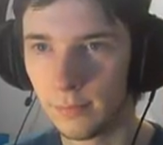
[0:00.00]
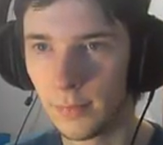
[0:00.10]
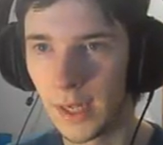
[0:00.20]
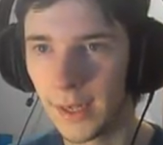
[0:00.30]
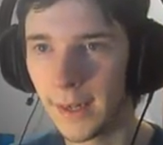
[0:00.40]

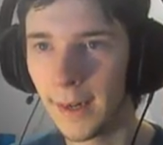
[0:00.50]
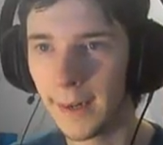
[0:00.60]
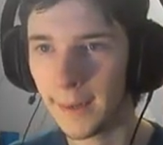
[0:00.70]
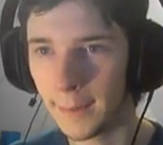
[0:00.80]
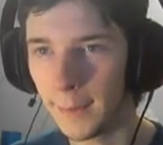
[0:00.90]
Moi,
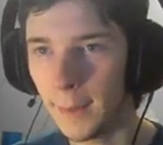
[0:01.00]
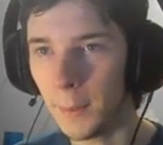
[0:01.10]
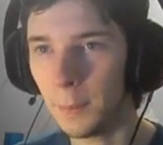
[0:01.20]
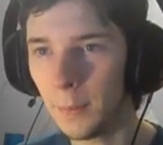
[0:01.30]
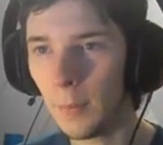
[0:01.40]

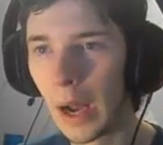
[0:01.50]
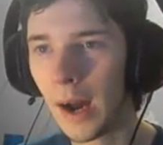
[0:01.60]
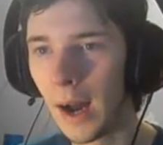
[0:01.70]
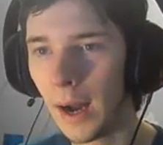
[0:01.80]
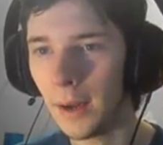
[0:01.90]

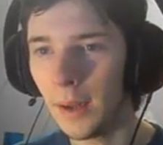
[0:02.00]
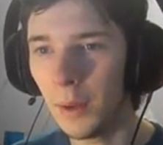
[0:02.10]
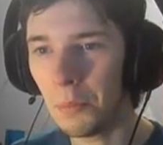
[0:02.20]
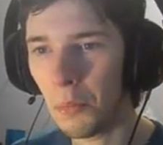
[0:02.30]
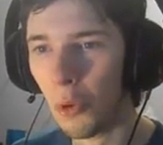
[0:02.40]
moi,
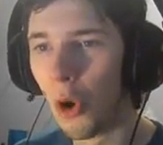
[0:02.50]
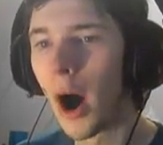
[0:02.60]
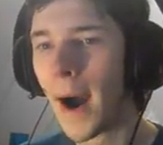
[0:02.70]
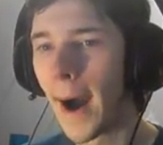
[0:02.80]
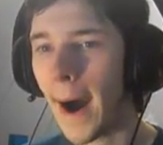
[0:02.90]

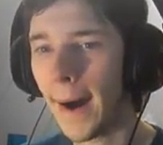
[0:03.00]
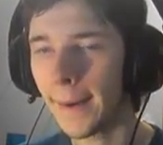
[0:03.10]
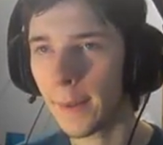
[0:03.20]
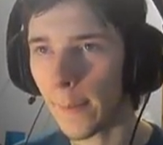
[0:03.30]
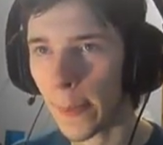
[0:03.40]
moi,
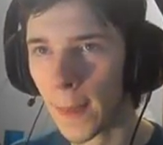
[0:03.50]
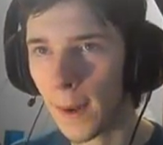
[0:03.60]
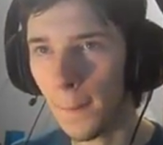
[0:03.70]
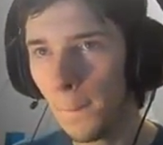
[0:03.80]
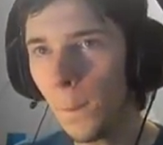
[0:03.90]

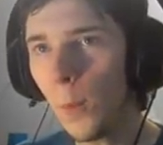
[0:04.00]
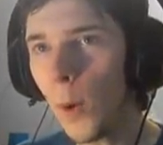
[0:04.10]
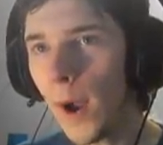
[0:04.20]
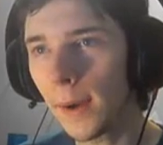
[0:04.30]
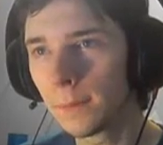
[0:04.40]

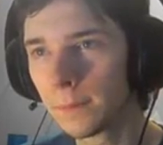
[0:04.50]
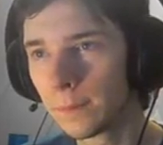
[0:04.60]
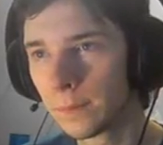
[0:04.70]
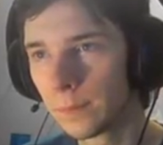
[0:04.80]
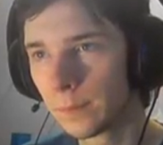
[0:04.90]
moi.
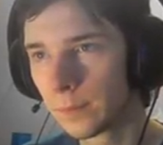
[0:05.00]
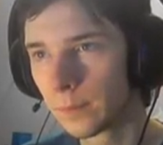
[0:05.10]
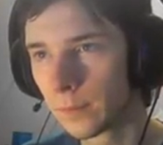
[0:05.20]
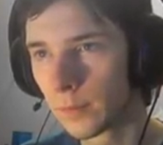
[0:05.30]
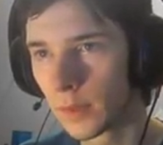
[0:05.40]

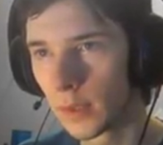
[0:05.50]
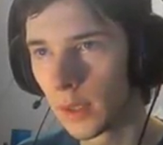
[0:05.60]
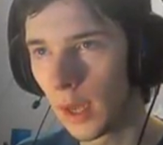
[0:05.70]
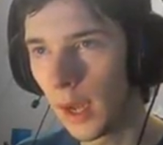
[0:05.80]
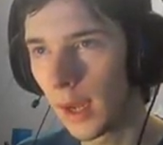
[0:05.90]

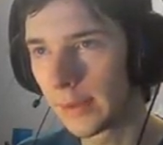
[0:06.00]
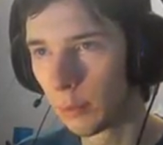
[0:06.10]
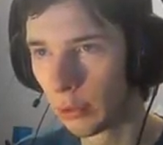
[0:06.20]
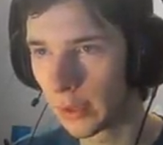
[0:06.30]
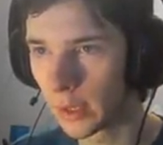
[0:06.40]
Ah,
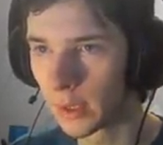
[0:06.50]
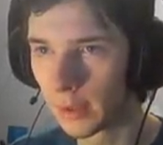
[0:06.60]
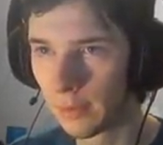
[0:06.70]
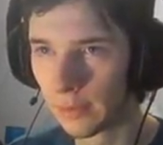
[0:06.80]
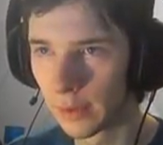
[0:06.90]
c'est bon, il y a quelqu'un
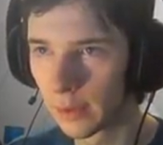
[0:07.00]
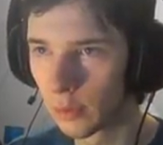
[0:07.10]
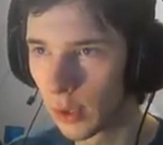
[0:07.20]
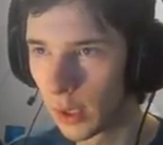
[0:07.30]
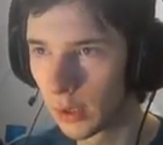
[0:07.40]
qui va venir
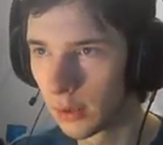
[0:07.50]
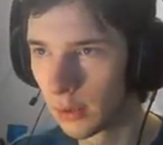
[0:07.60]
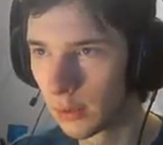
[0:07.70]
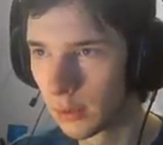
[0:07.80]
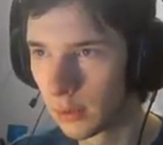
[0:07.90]
s'asseoir.
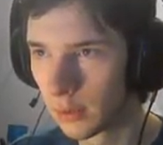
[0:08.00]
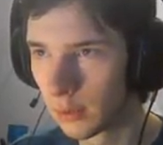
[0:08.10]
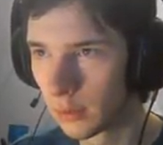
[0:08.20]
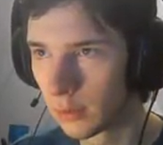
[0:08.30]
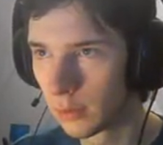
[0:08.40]

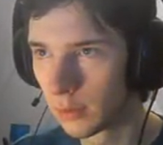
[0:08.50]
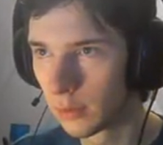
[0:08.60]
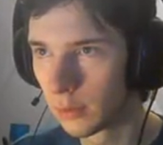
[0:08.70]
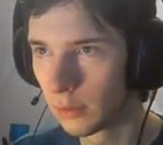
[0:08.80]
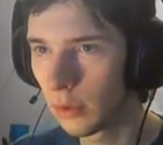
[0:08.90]

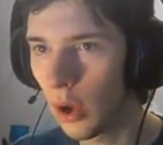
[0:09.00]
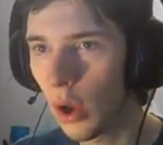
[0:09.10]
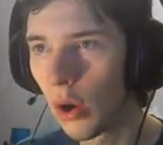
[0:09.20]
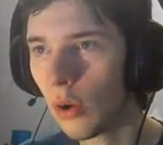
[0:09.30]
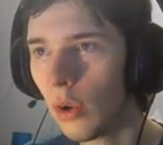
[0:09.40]

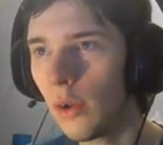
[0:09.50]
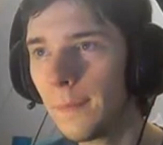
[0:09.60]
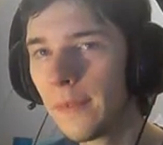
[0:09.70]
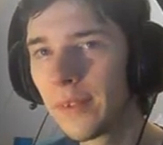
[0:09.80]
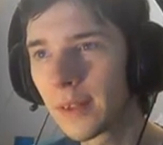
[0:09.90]
Non
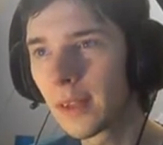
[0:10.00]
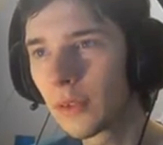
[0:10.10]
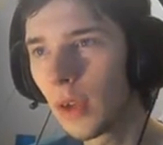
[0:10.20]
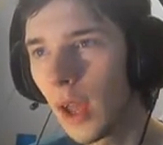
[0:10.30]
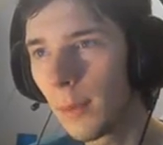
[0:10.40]
Mais viens
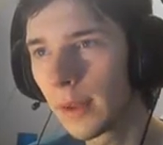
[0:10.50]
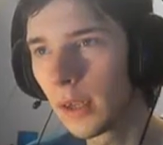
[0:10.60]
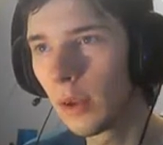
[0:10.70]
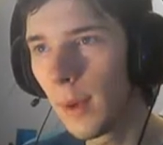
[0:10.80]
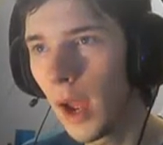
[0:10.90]
t'asseoir,
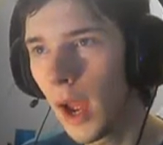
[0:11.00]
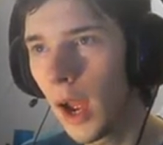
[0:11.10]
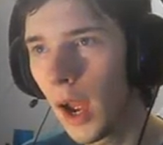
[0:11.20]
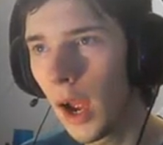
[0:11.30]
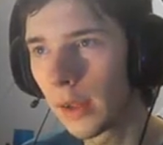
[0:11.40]
bordel de
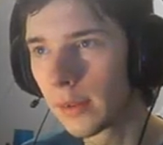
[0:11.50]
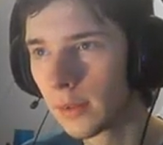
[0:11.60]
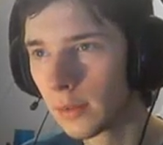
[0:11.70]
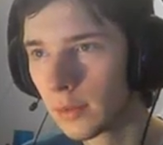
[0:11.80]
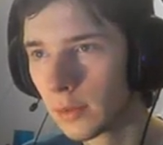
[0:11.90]

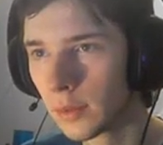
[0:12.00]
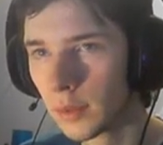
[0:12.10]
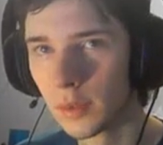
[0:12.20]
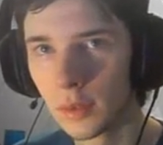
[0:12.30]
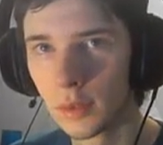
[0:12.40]
merde
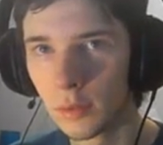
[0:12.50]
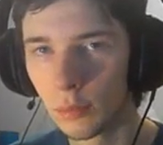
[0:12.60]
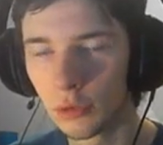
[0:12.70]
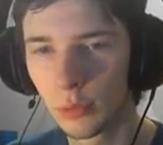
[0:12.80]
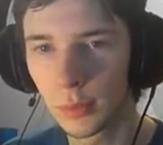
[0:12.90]

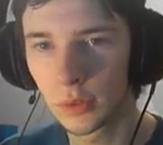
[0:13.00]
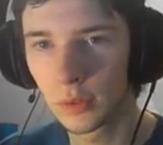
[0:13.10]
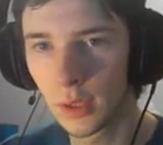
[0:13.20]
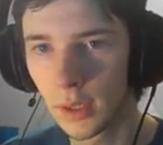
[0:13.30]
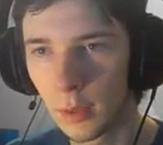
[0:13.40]
Bon, je me
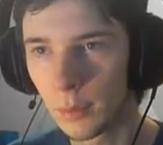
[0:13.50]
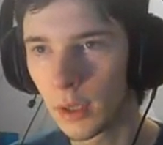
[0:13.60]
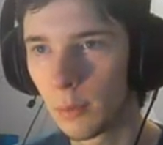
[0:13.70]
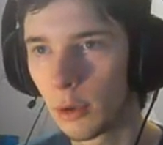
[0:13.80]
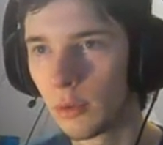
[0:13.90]
présenter à elle
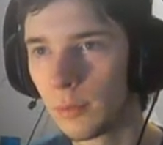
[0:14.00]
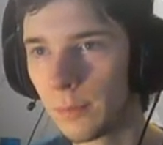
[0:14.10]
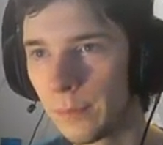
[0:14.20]
amicalement.